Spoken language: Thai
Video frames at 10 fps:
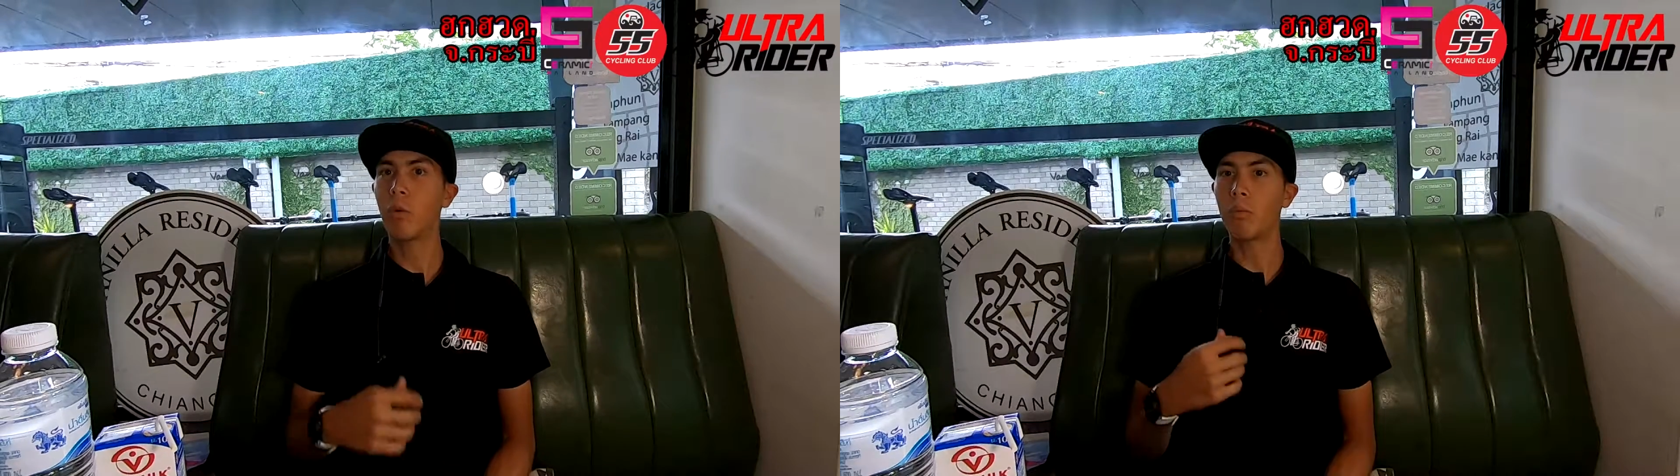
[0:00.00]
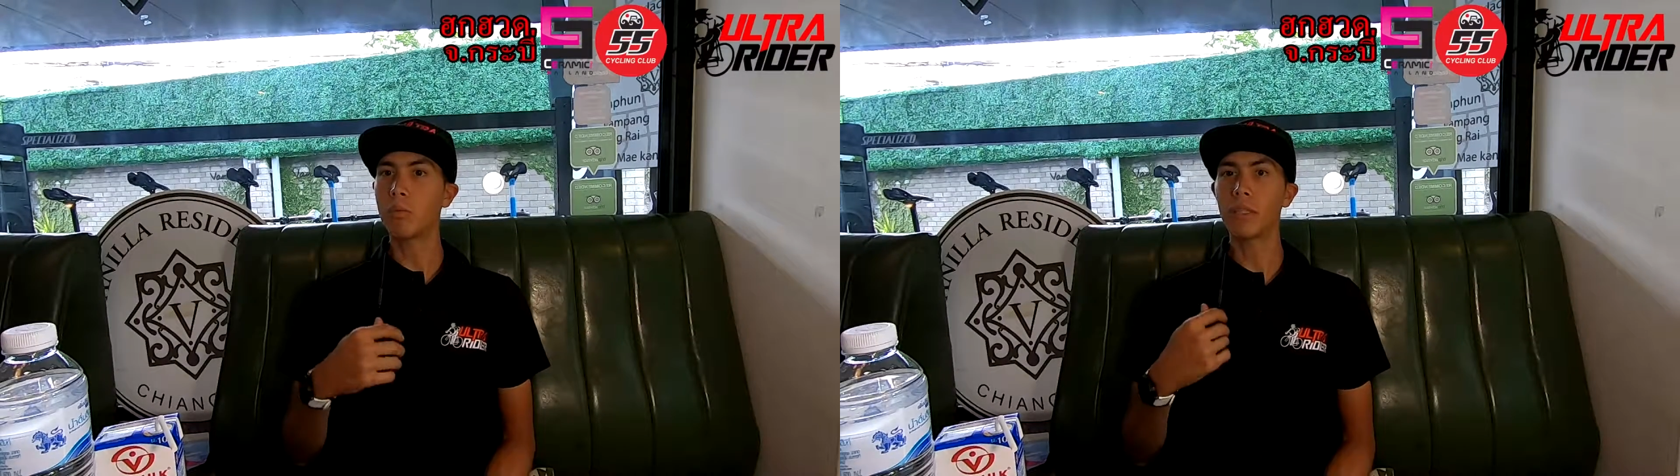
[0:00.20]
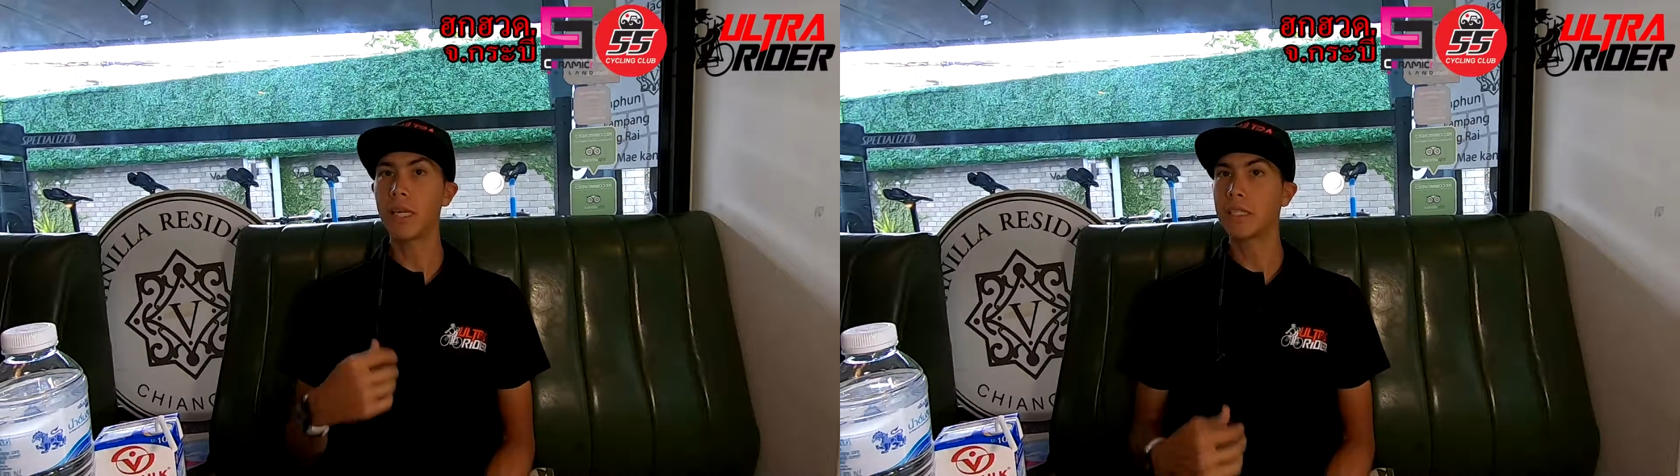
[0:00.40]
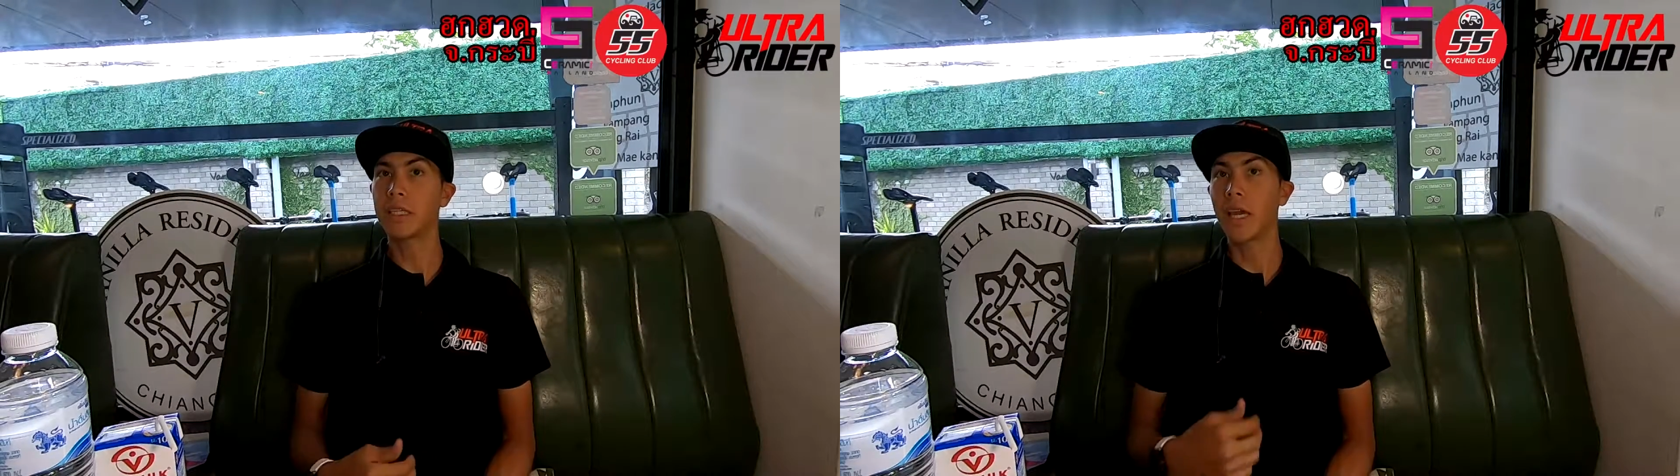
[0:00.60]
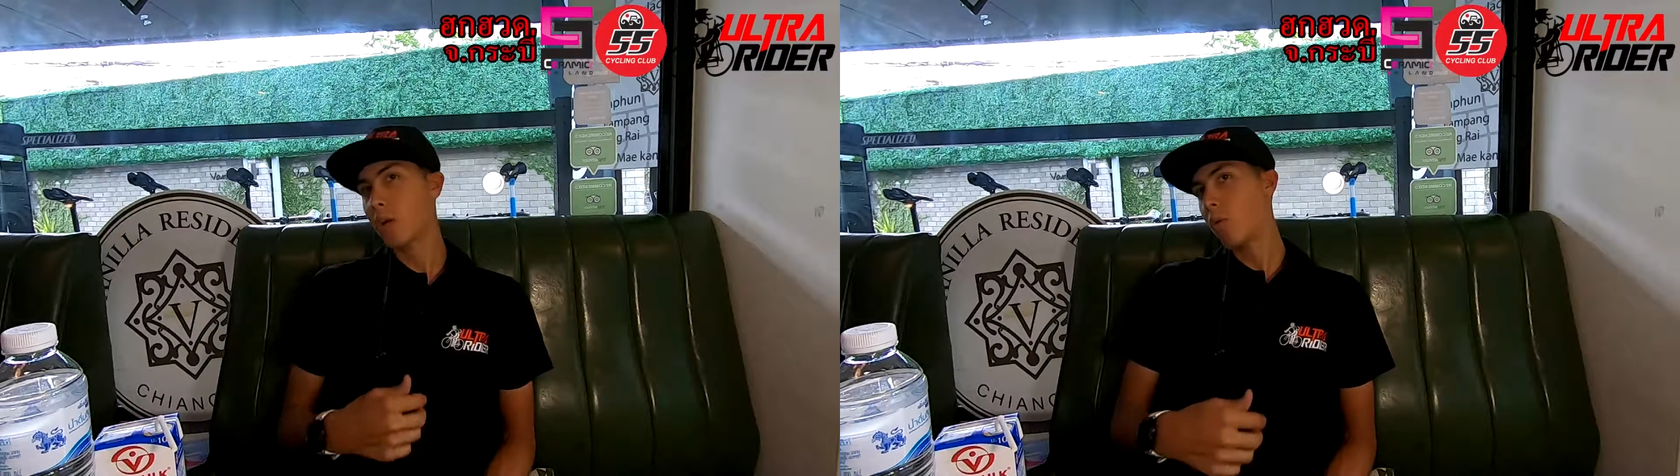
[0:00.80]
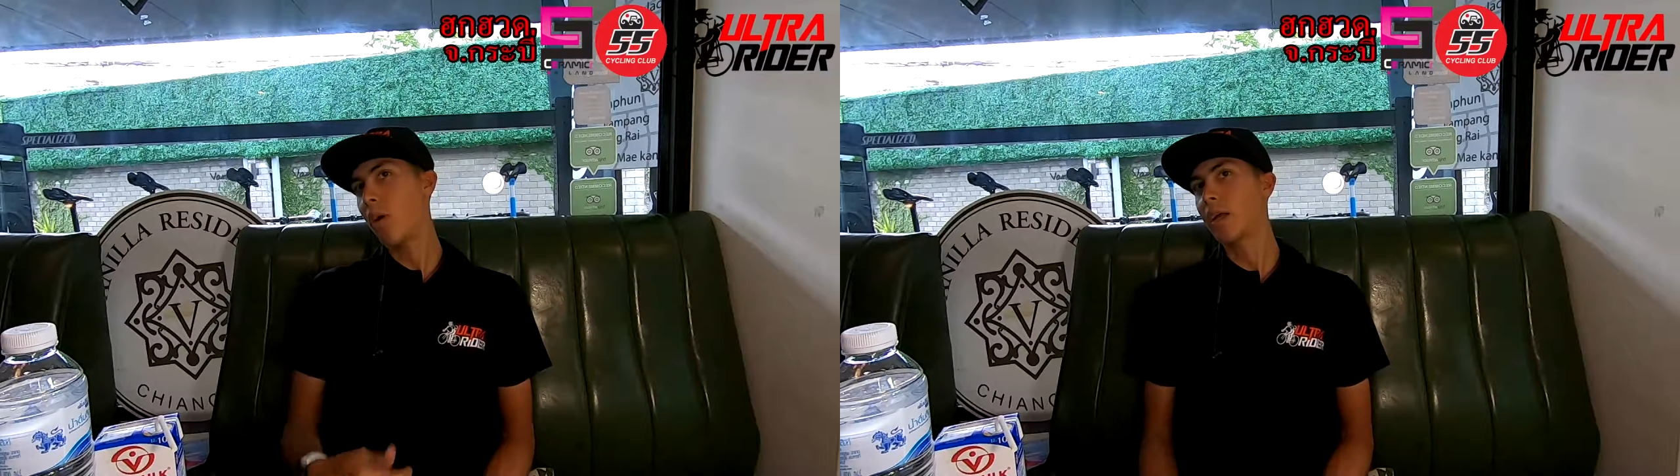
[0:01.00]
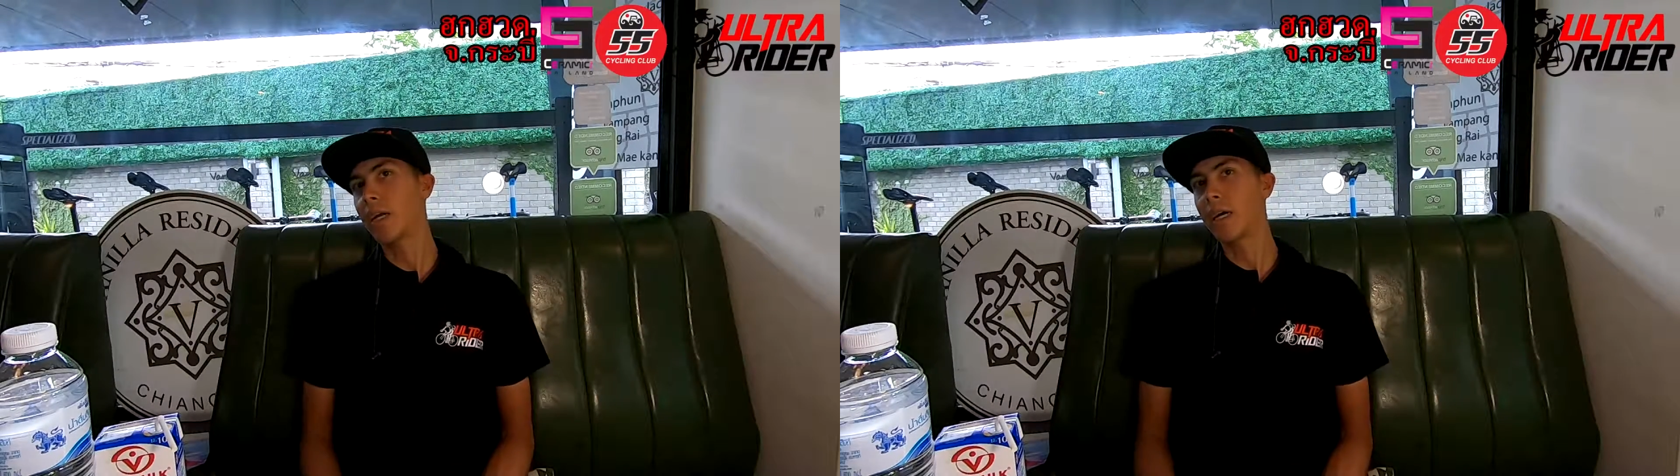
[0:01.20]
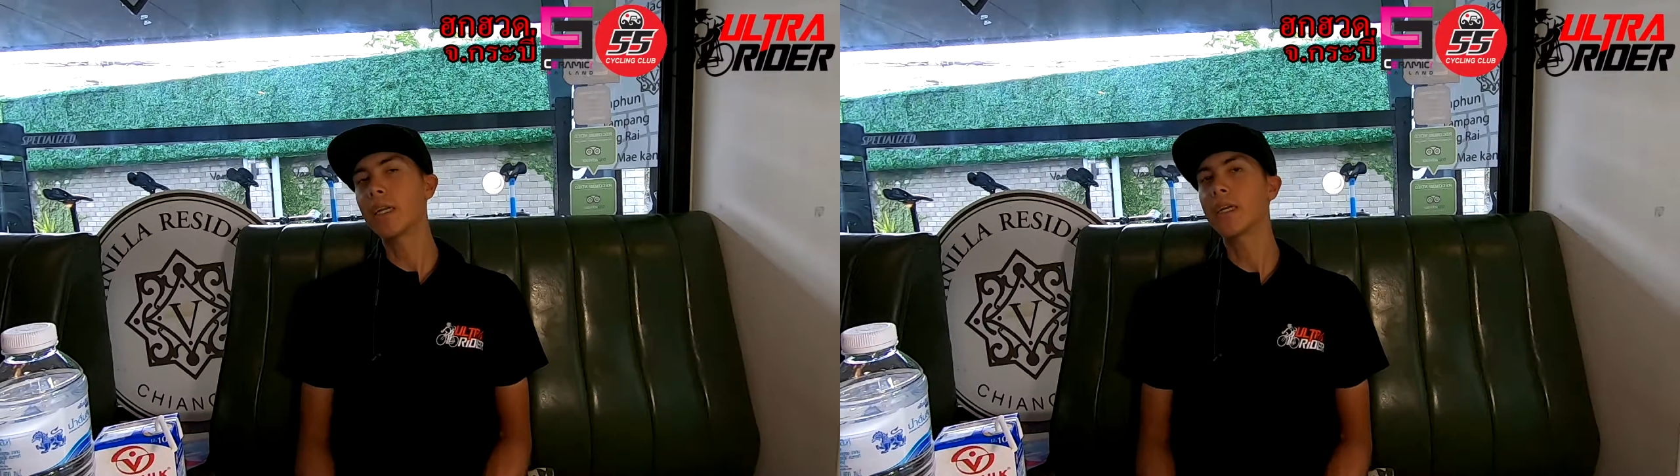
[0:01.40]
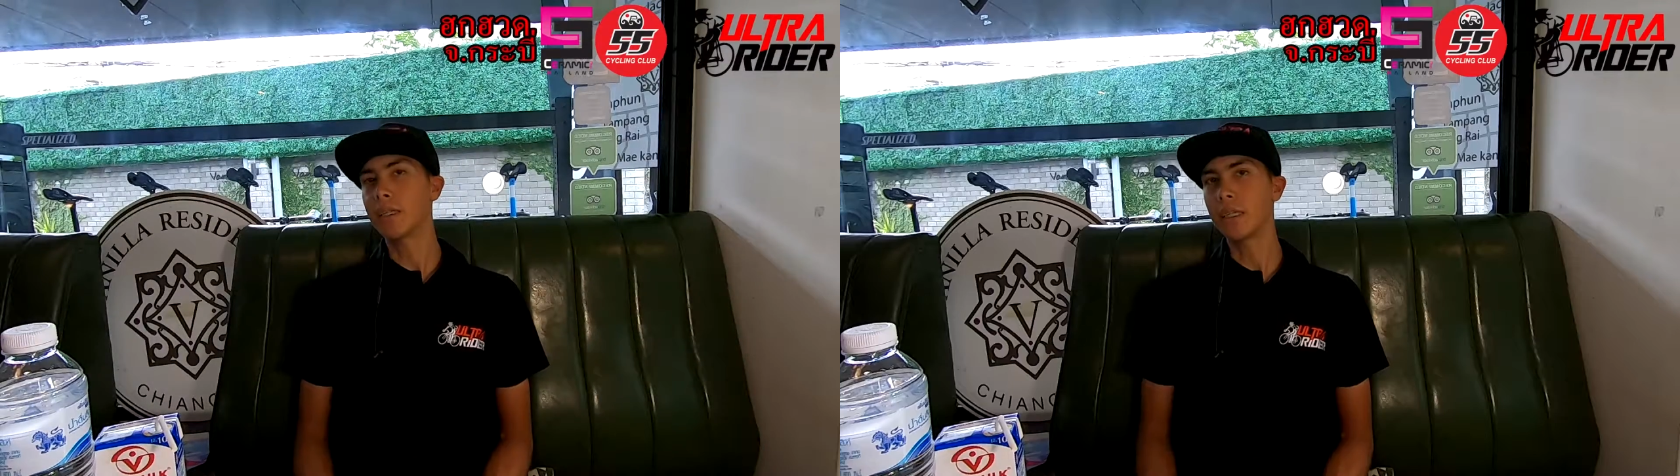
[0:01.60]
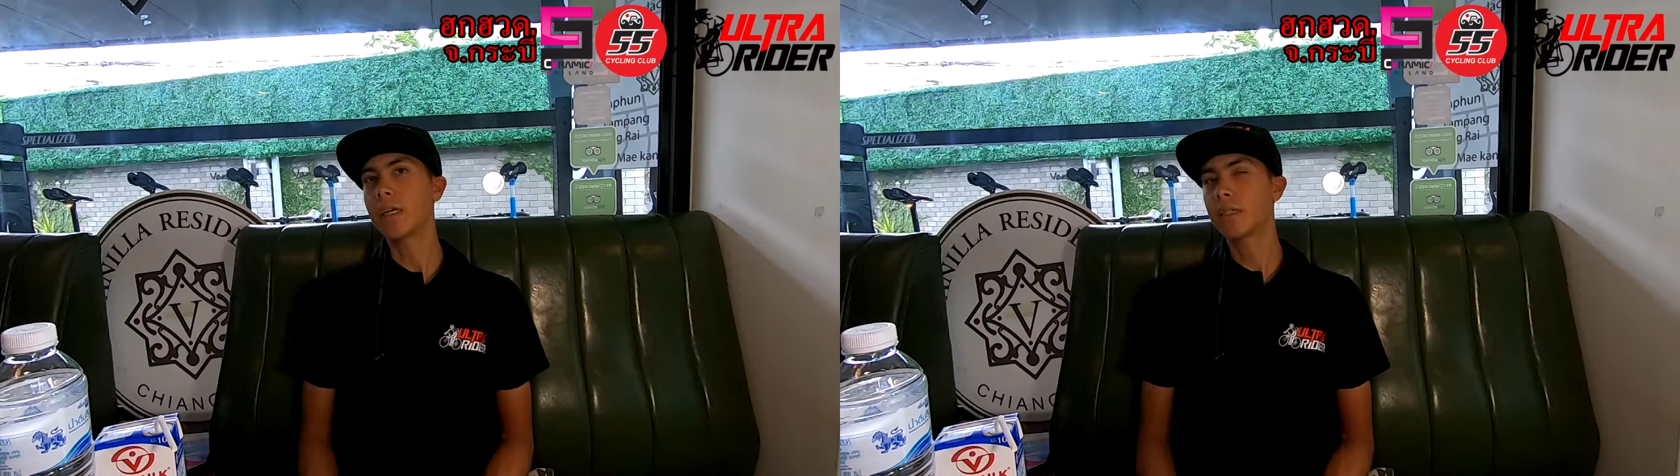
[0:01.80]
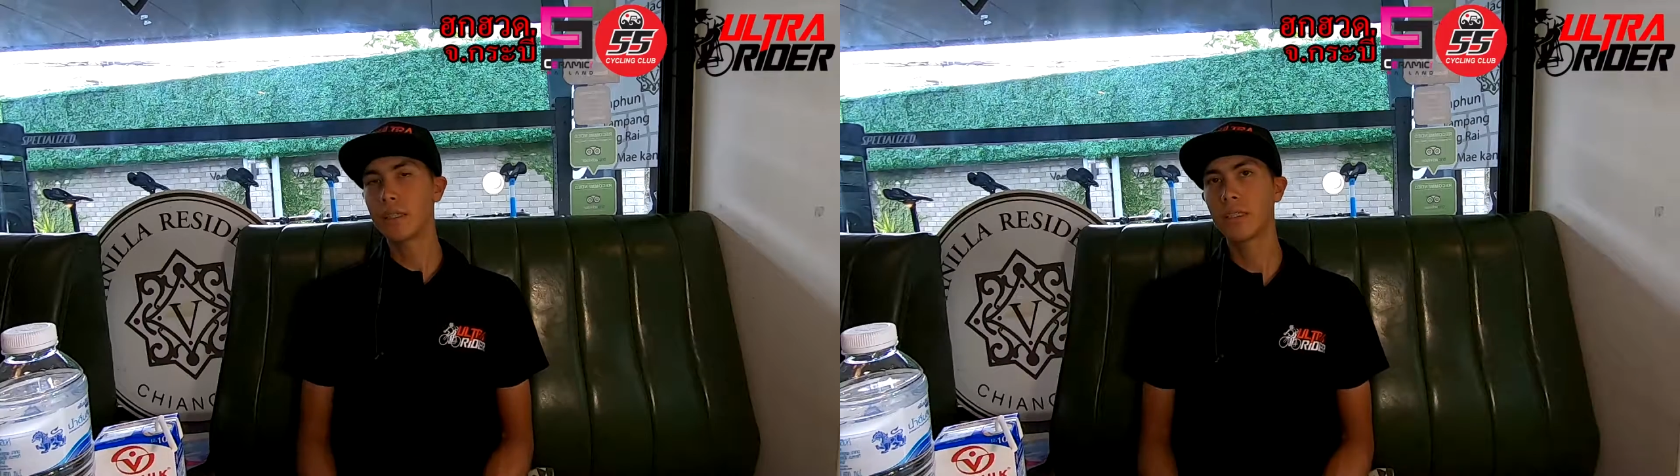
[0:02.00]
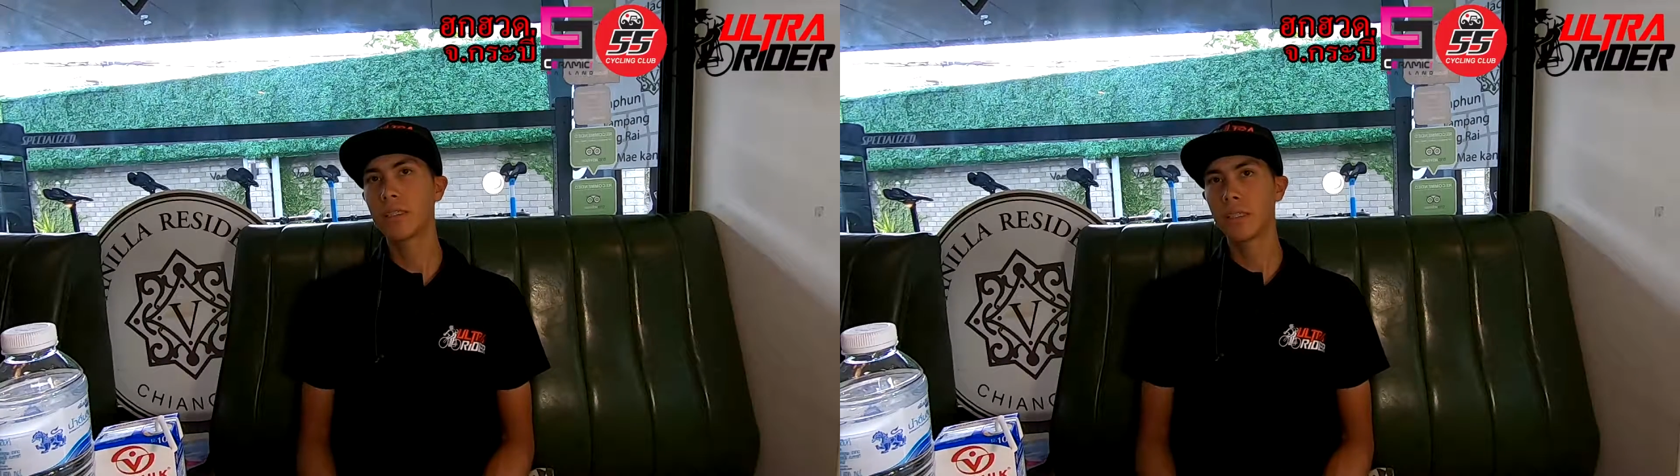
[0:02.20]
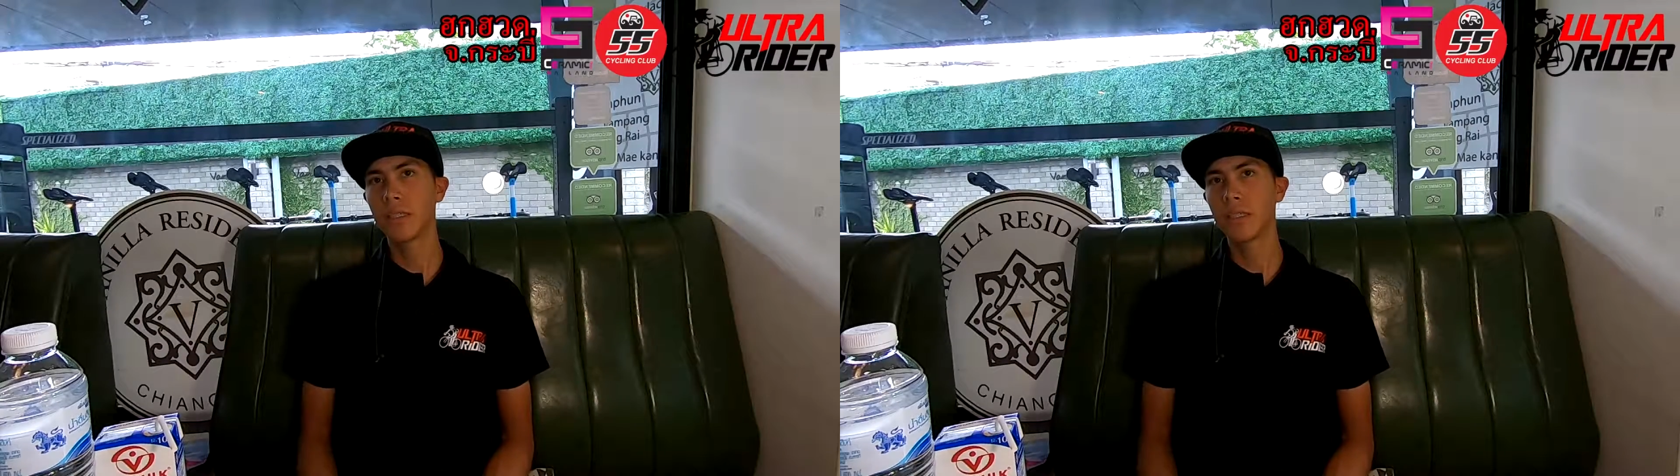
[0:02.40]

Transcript: ผมน่าจะเก่งกว่านะอะไรเงี้ยอืม